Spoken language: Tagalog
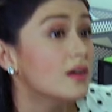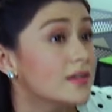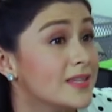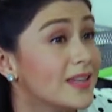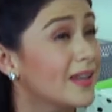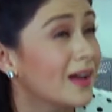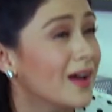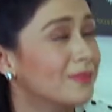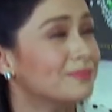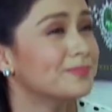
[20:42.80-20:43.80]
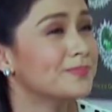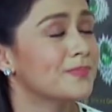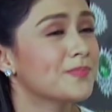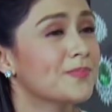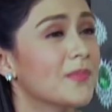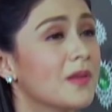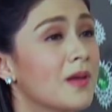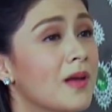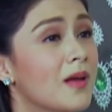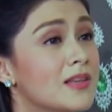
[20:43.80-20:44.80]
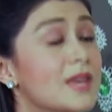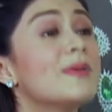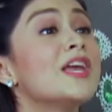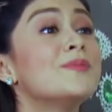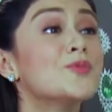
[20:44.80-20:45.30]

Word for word: Sige nga. Sabihin